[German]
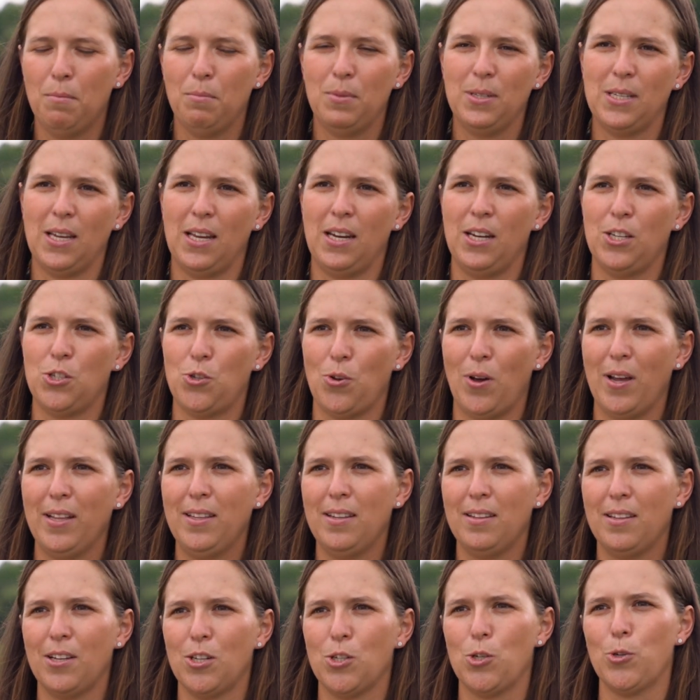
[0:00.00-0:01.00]
bis eine
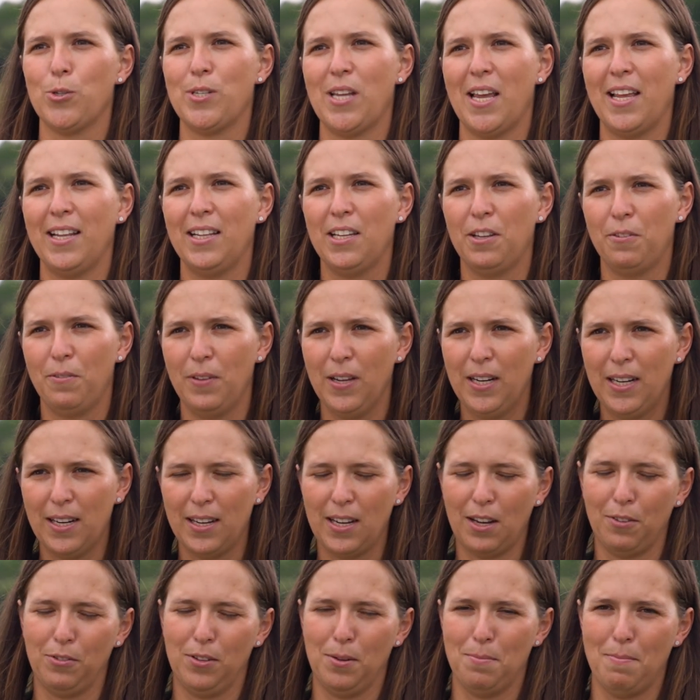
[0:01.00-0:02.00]
Sorte dann schlussendlich
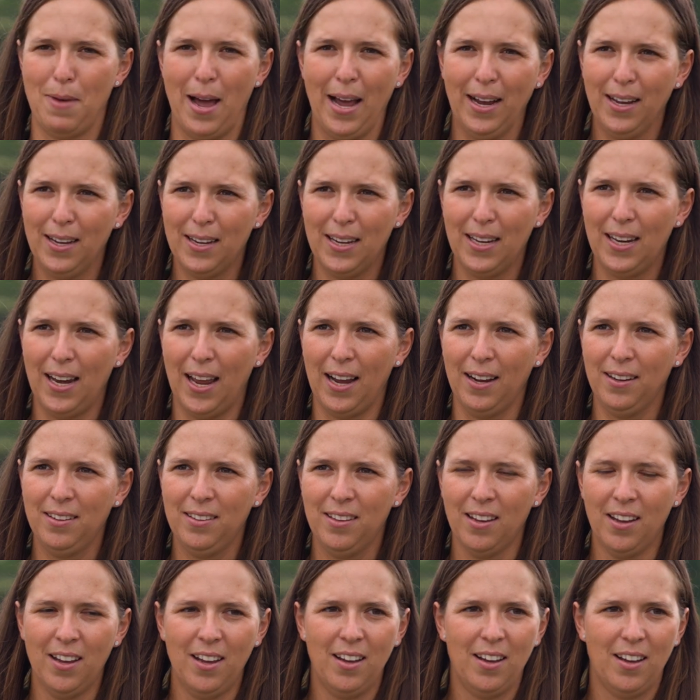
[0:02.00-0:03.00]
wirklich auf den Markt gelangt.